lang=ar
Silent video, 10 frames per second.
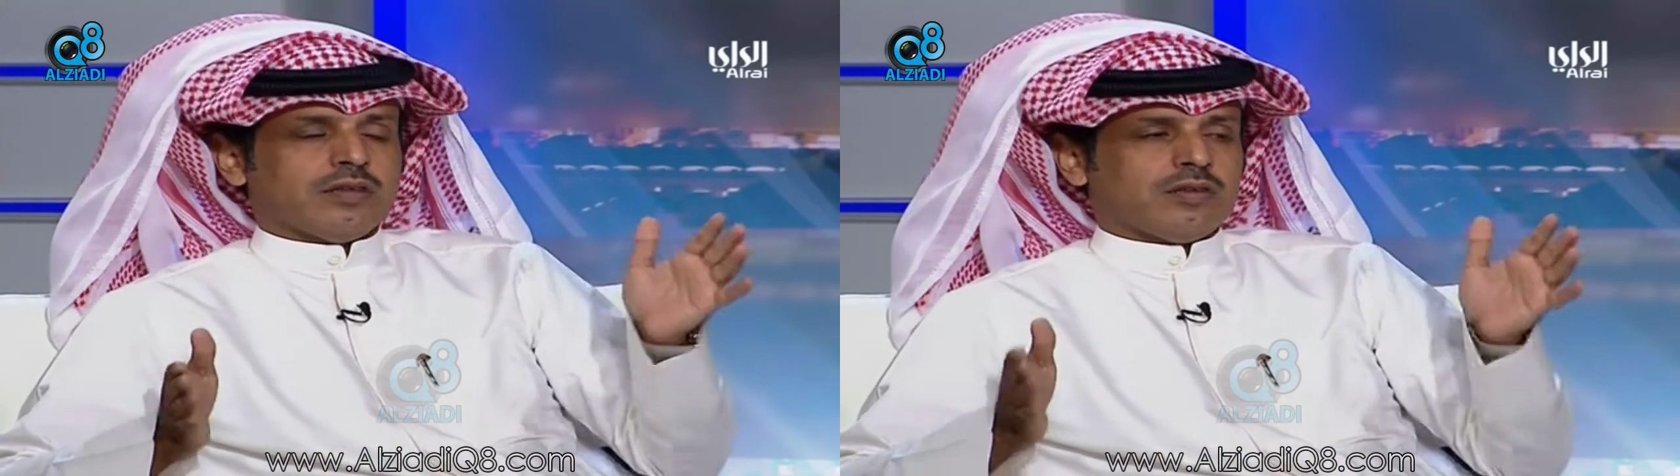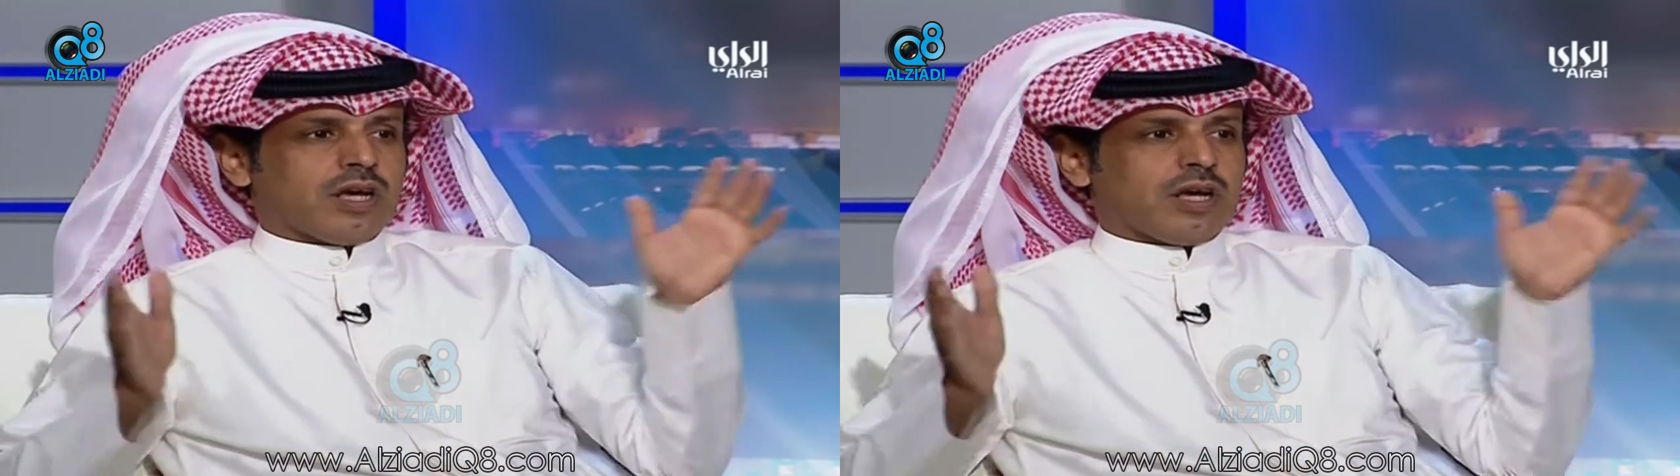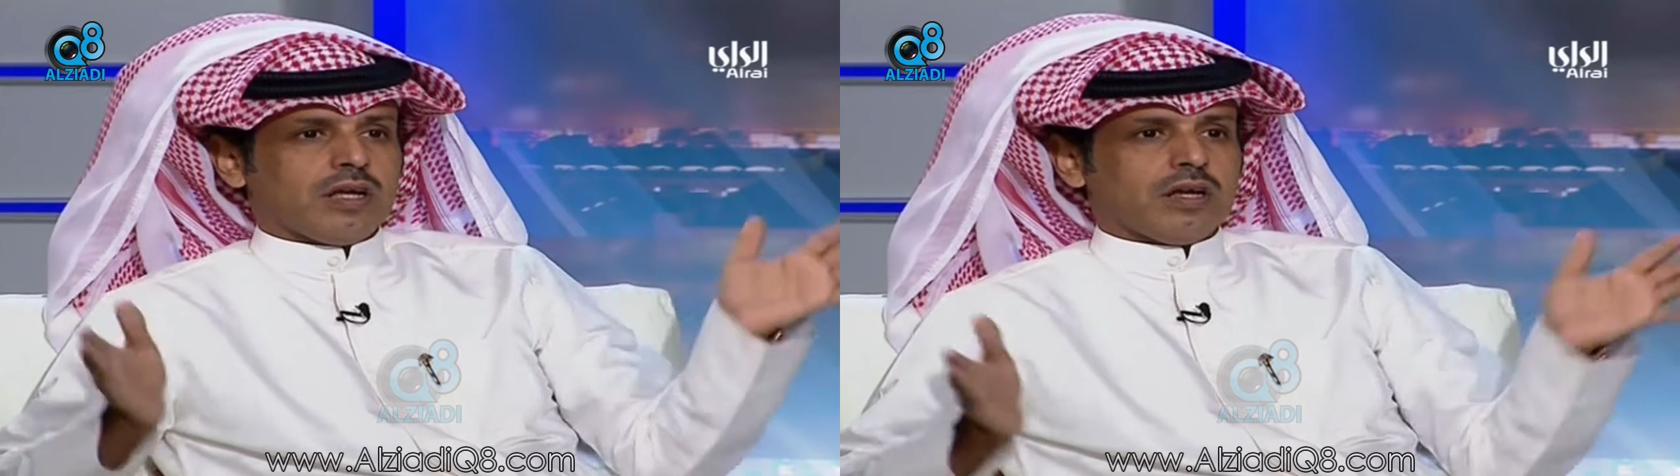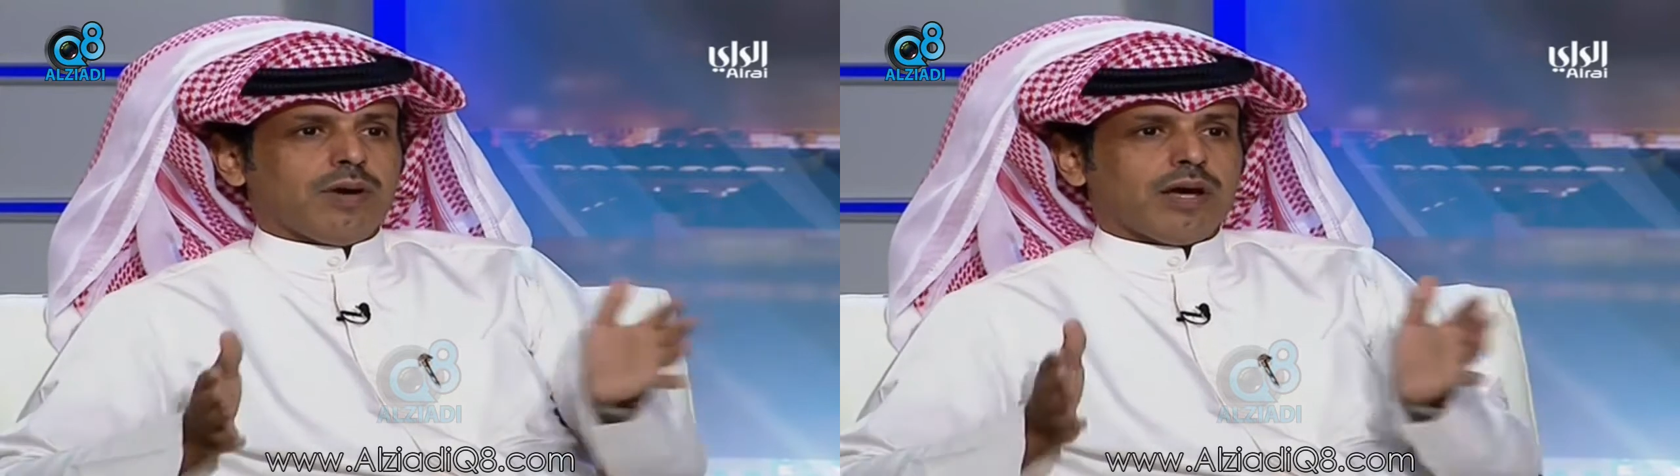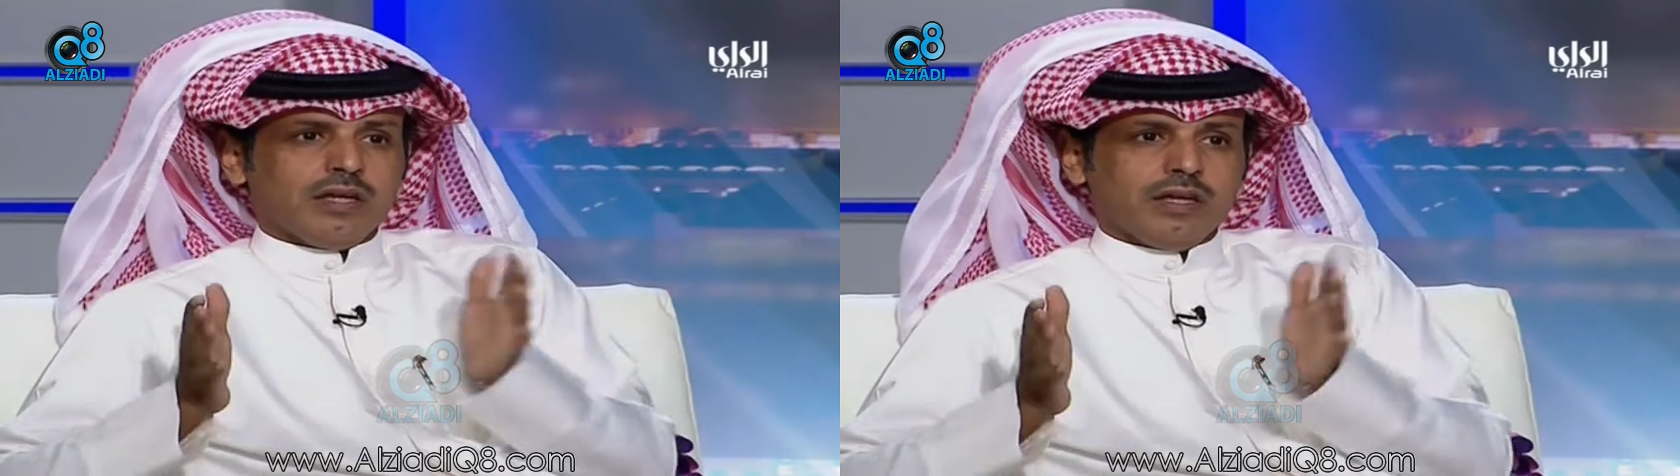تسخر
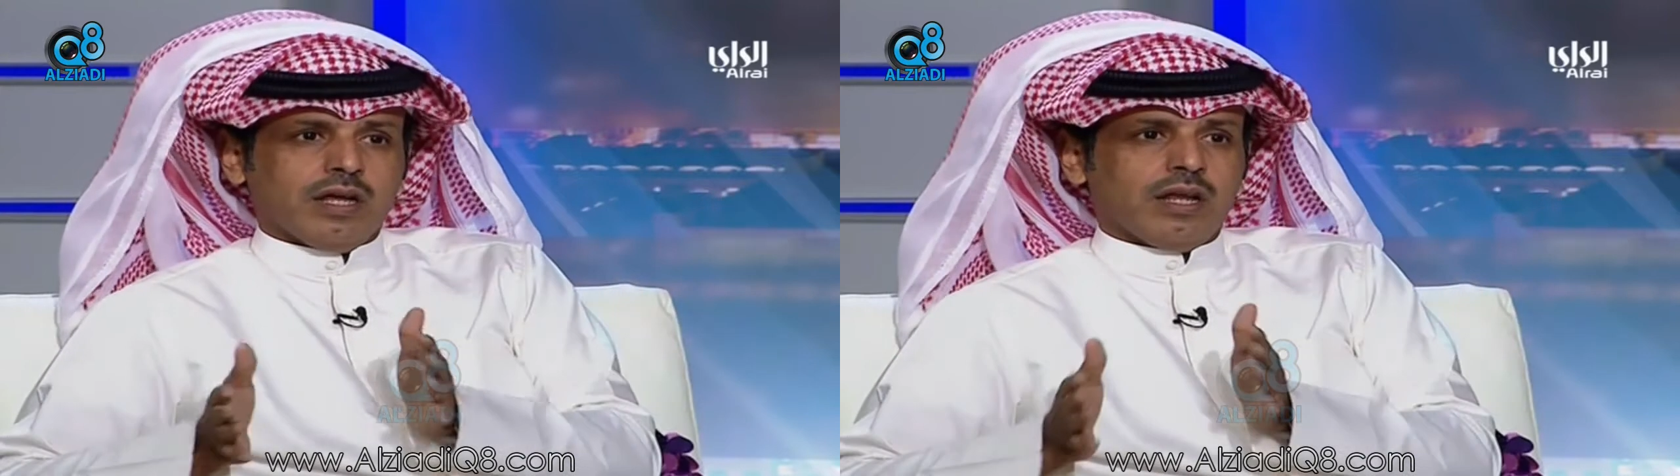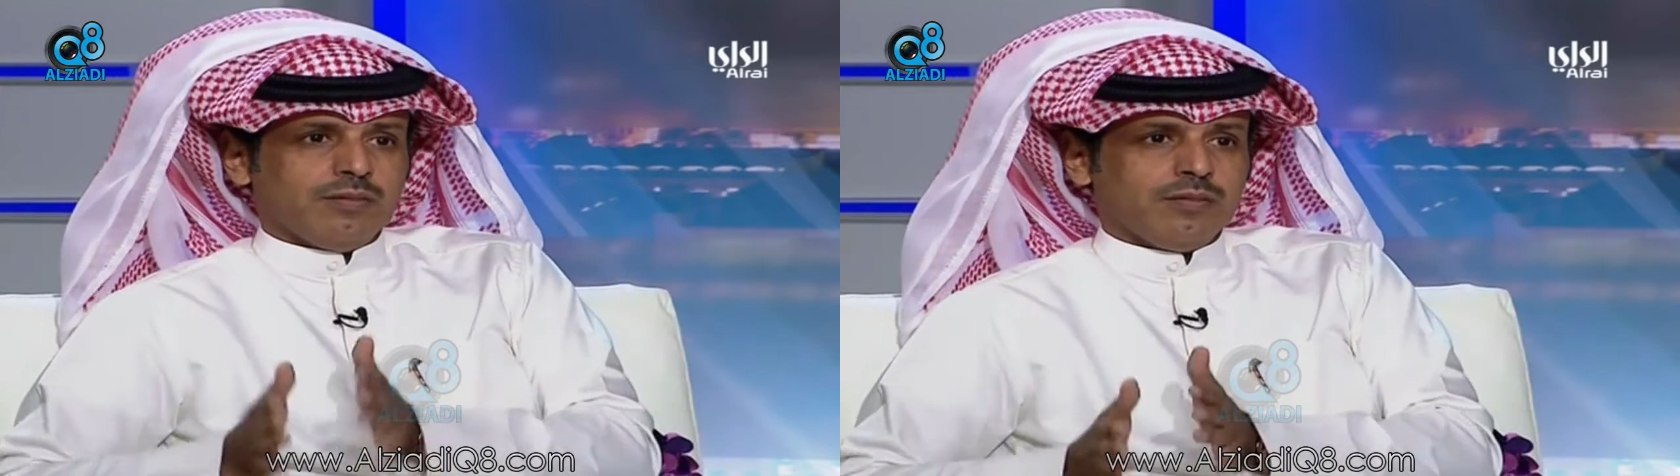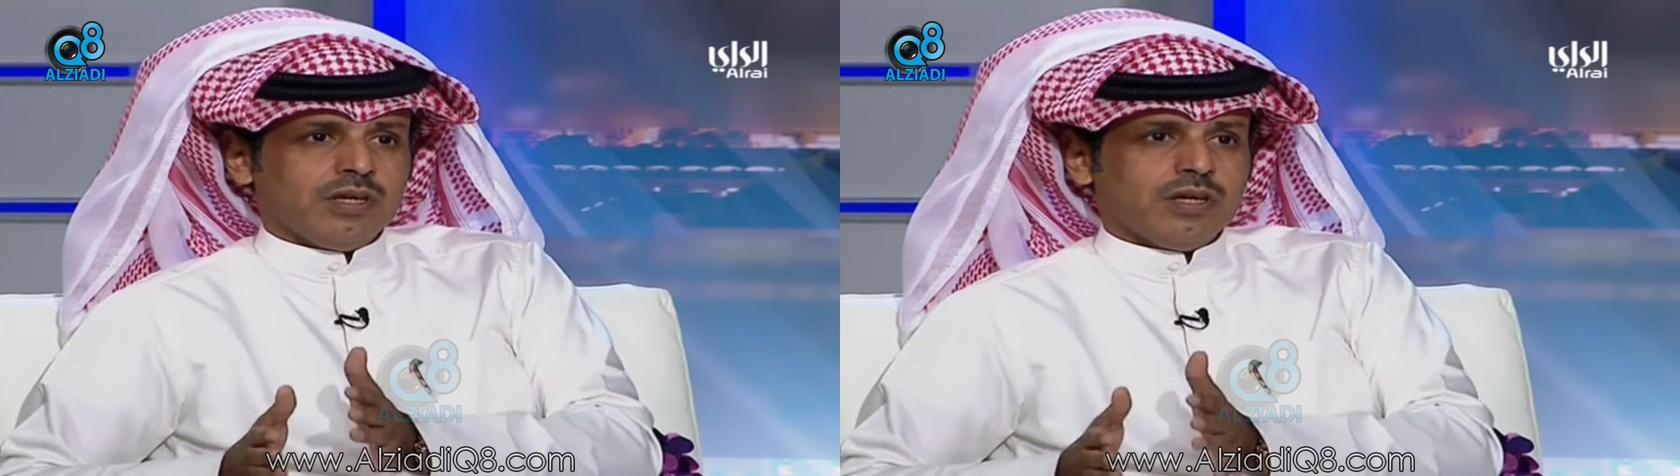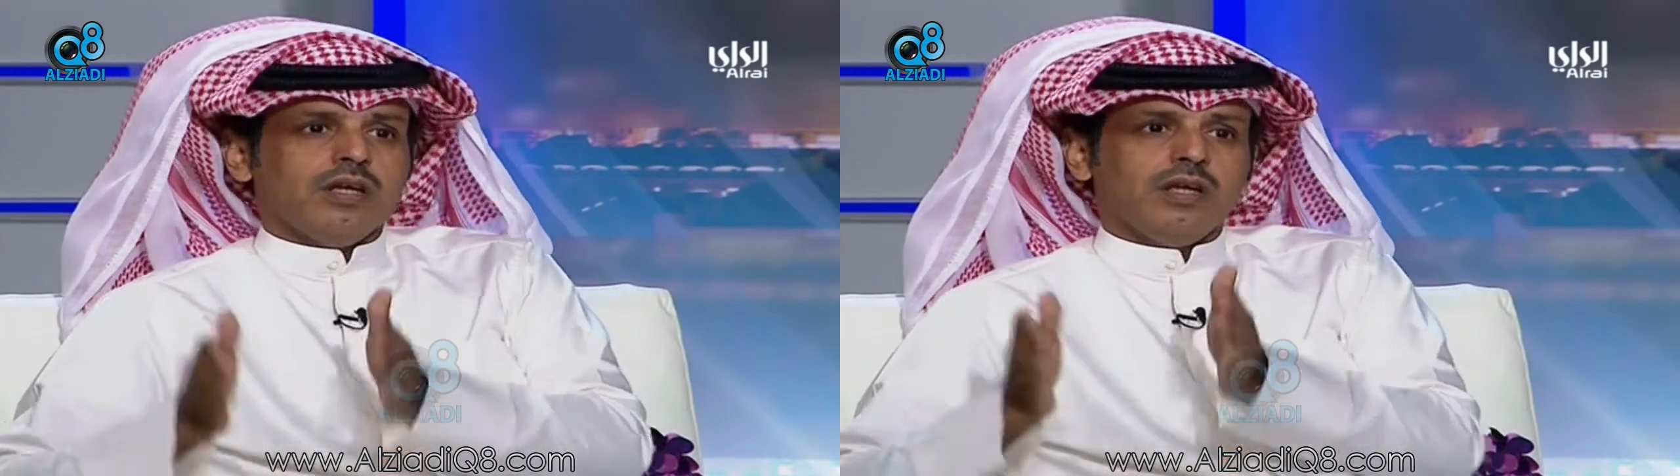ماكينه اعلاميه